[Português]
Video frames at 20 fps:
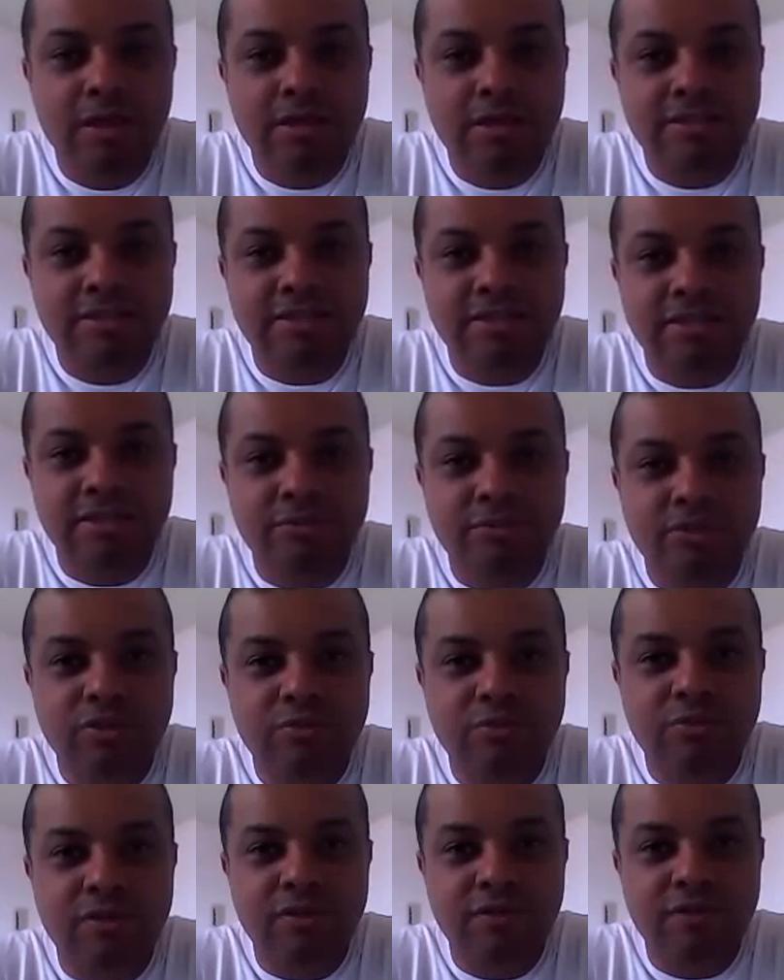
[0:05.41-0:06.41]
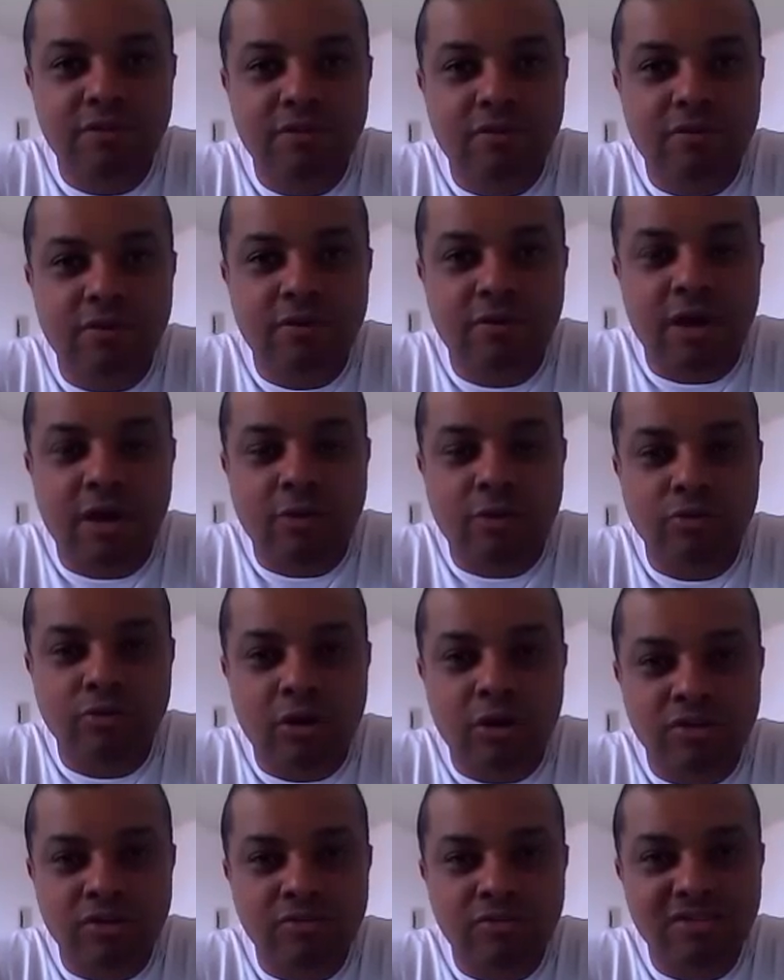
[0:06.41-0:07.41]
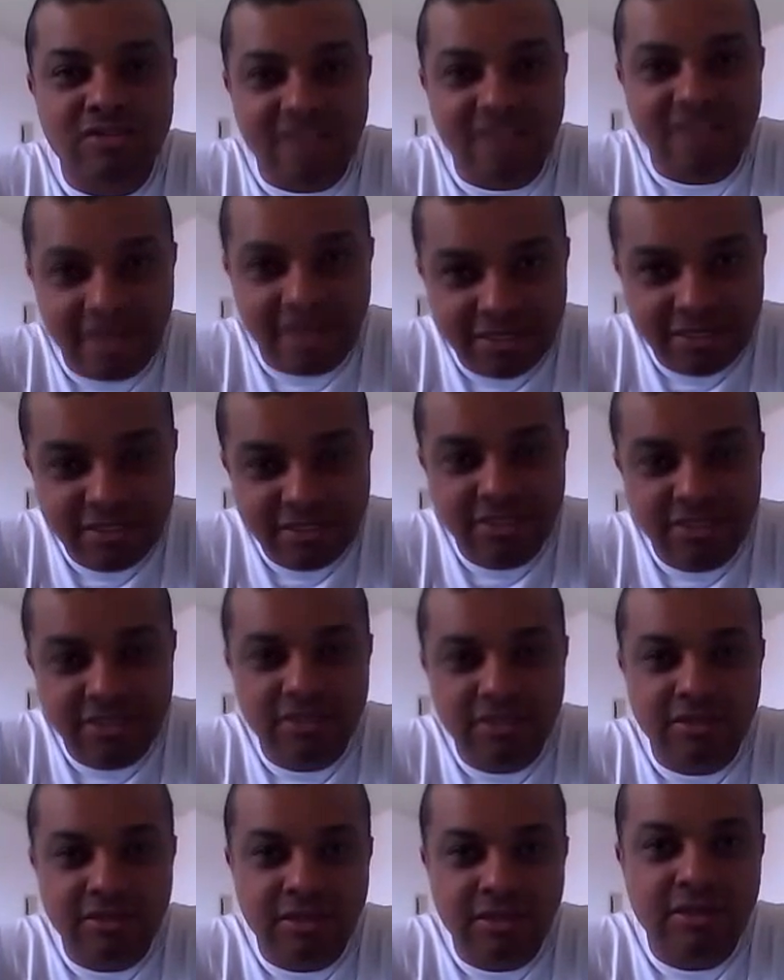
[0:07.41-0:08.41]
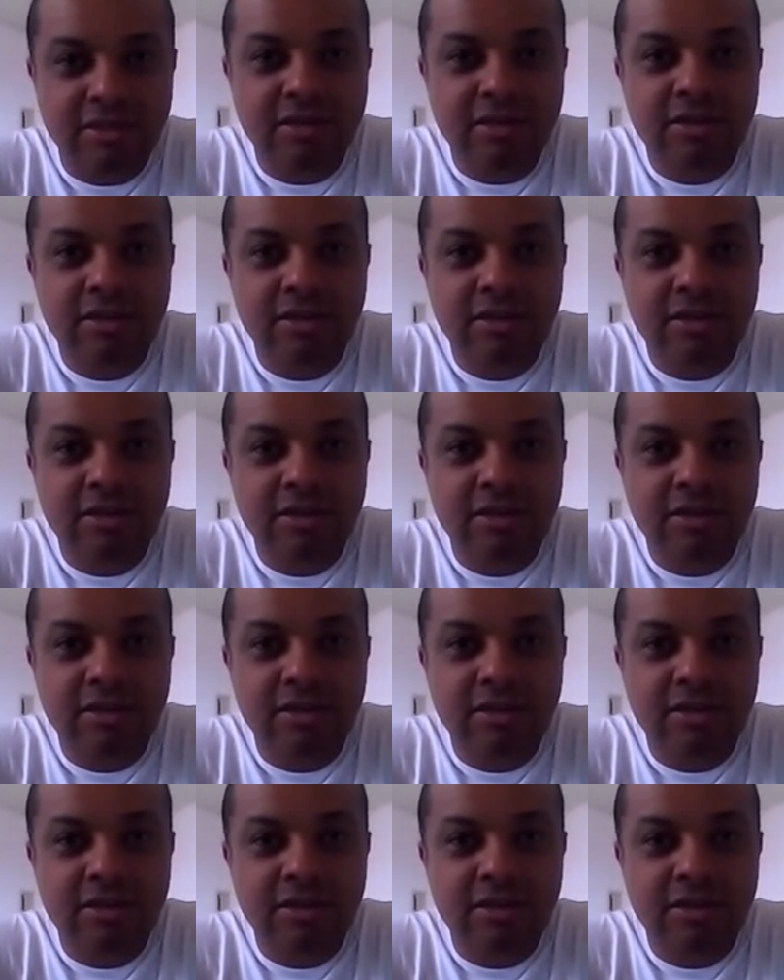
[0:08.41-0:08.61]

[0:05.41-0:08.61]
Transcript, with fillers: Seja muito bem-vindo ao nosso site. Né?